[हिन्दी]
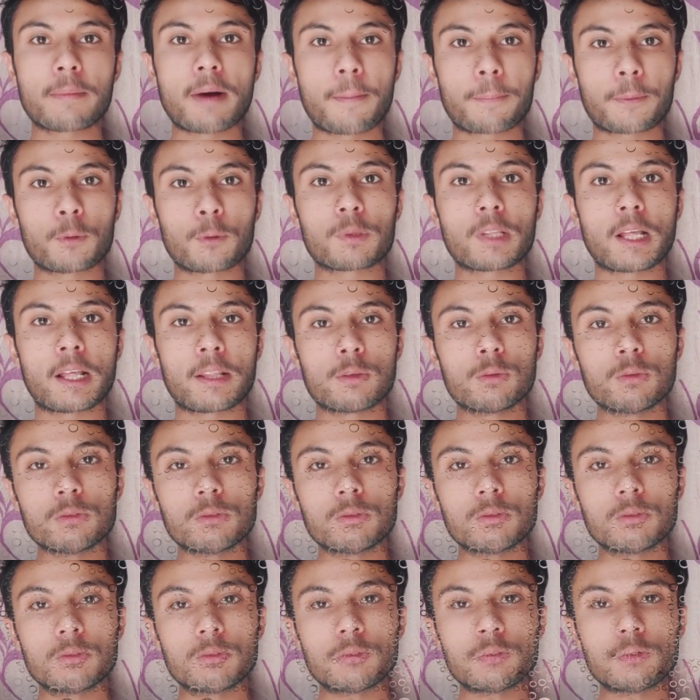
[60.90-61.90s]
मैं आपको बता दूं
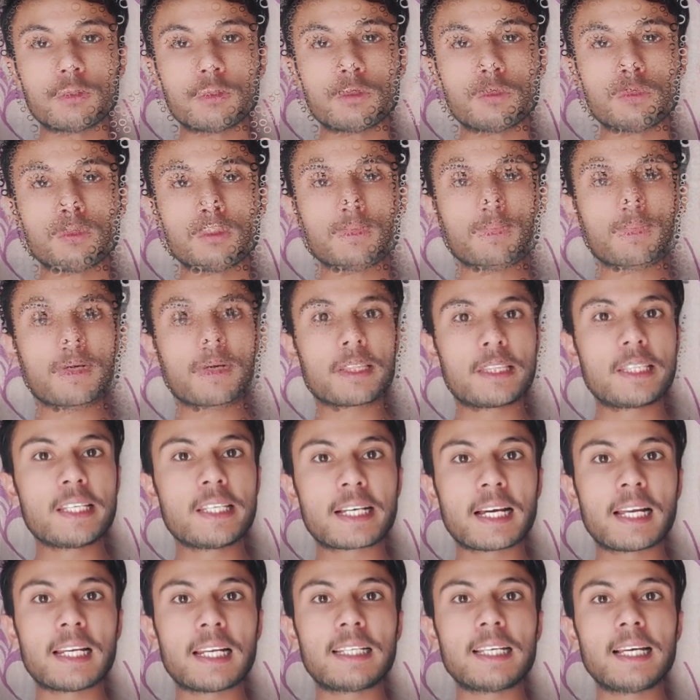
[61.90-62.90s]
लखनऊ से
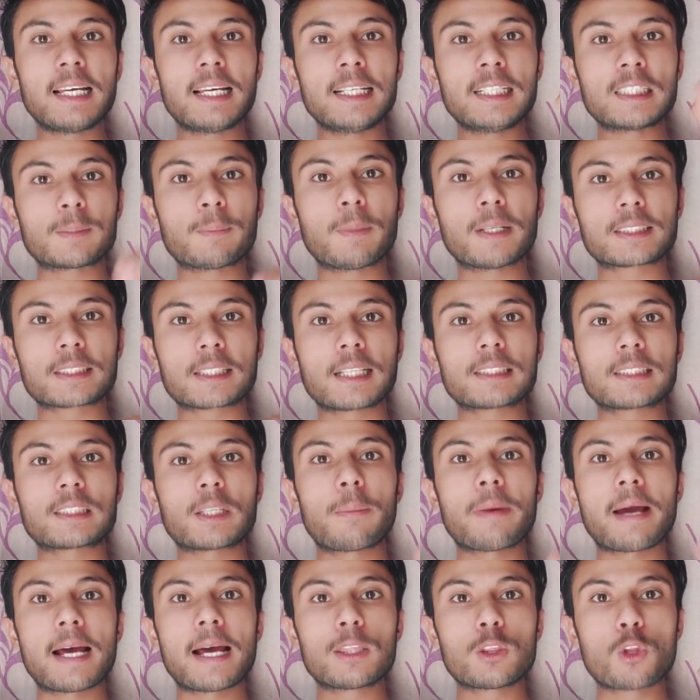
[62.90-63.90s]
बद्दी के लिए इस बस का
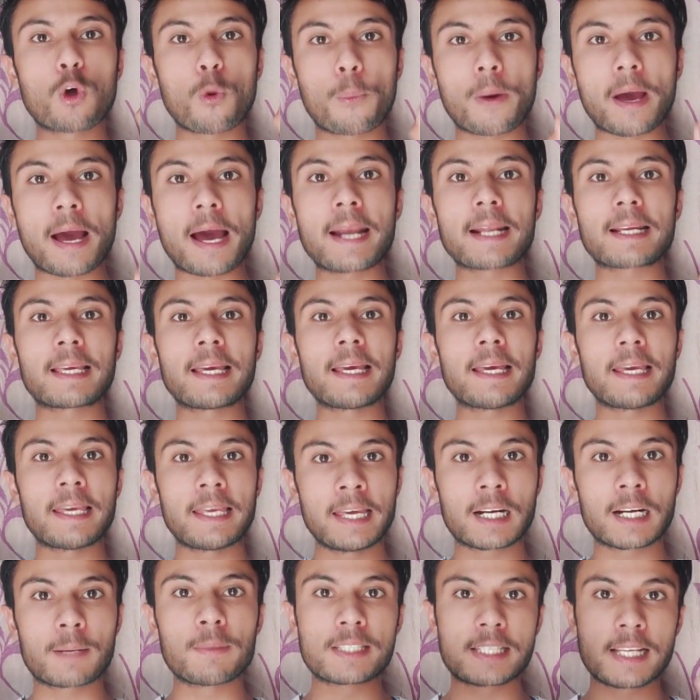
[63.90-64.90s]
समय है दोपहर के
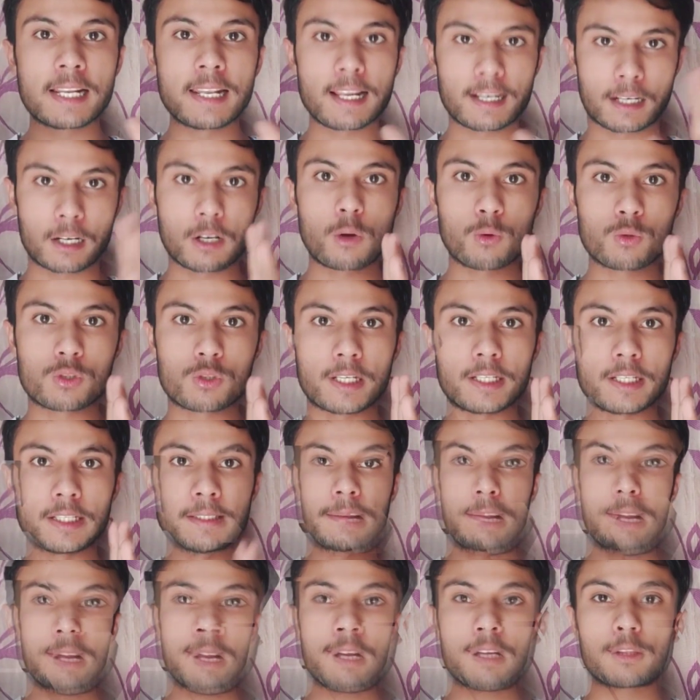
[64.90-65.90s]
एक बजे लखनऊ से
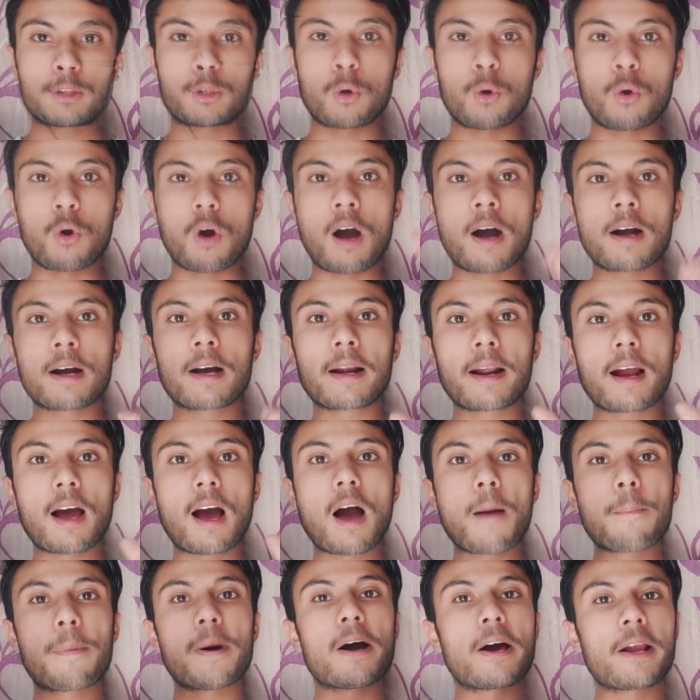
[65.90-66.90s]
तो अगर
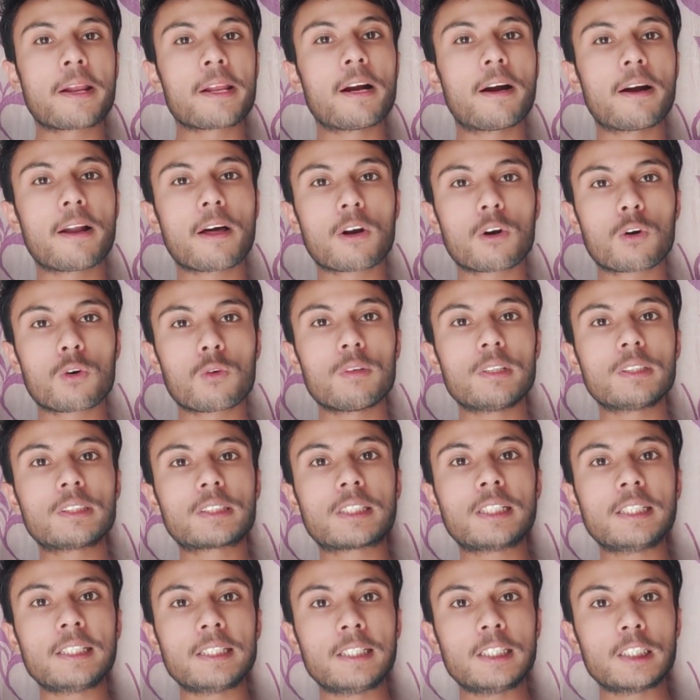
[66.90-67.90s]
आप हरियाणा रोडवेज
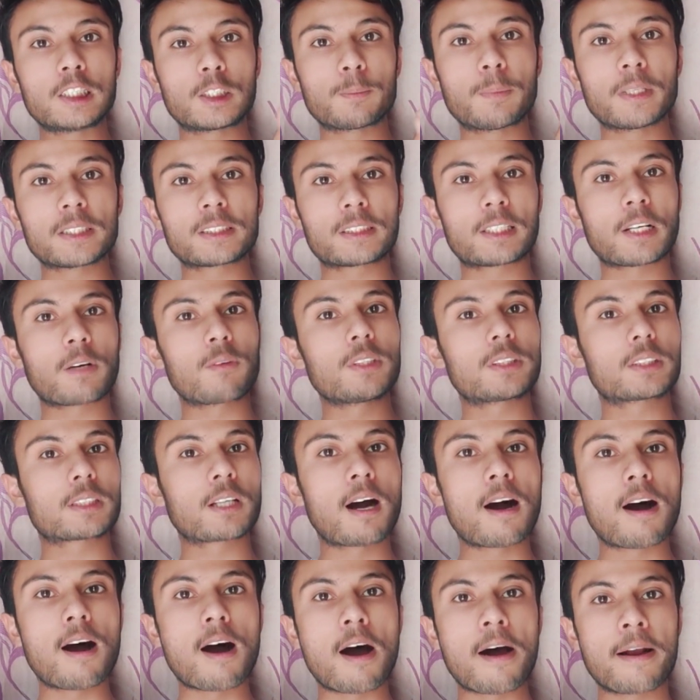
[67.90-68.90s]
की इस बस सर्विस
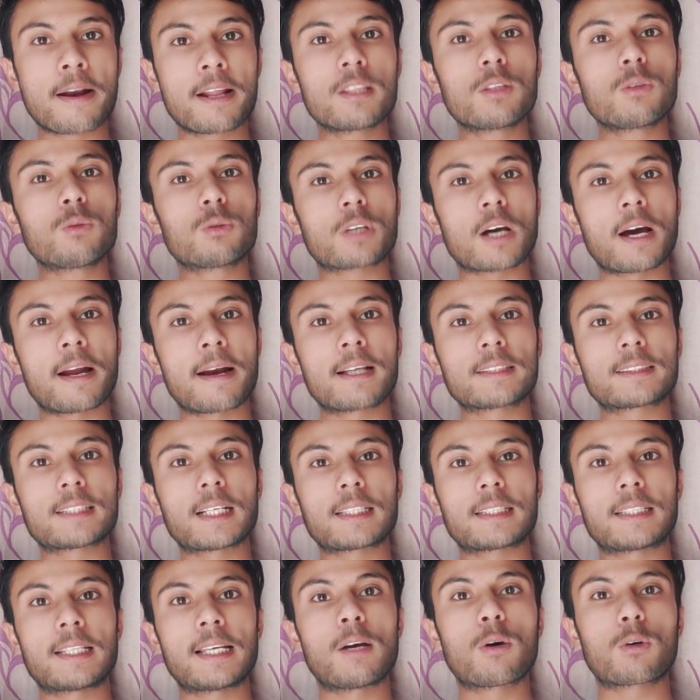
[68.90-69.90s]
का आनंद उठाना
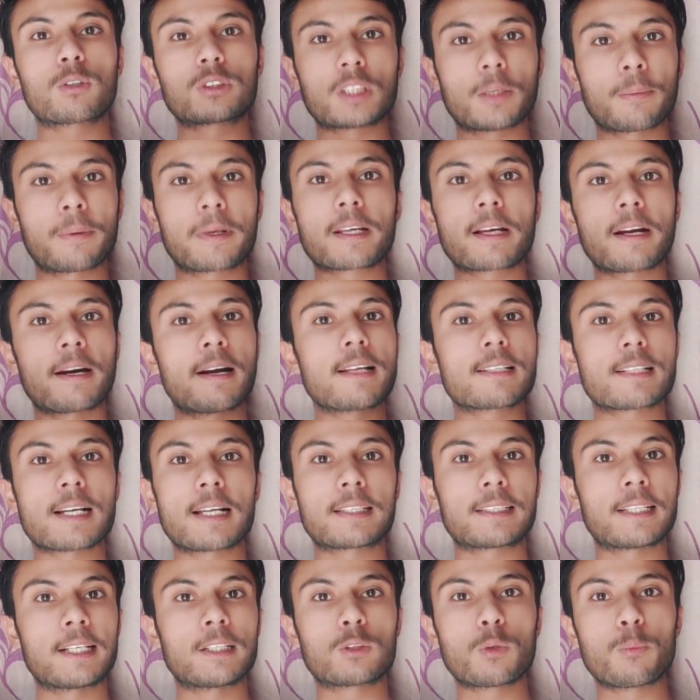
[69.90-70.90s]
चाहते हैं और सफर करना
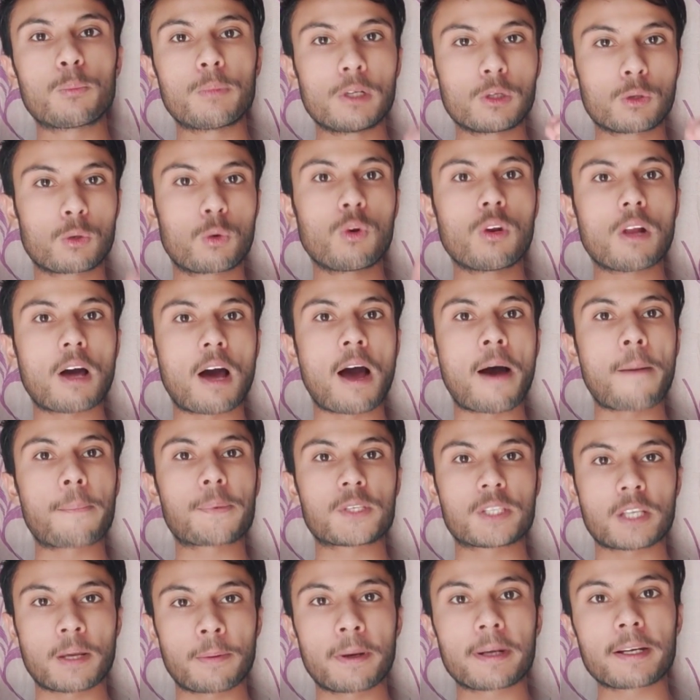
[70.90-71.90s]
चाहते हैं तो बिल्कुल आप
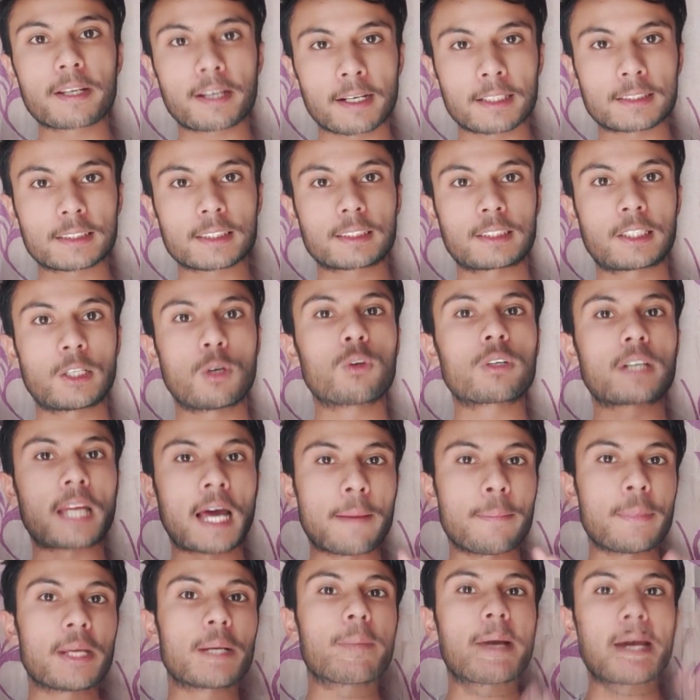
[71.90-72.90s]
सफर कर सकते हो
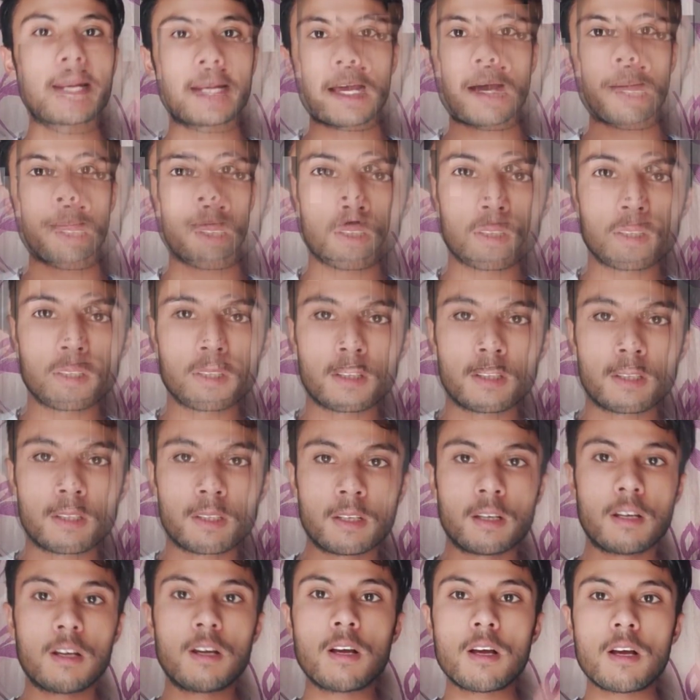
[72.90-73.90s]
टाइमिंग मैंने आपको बता दी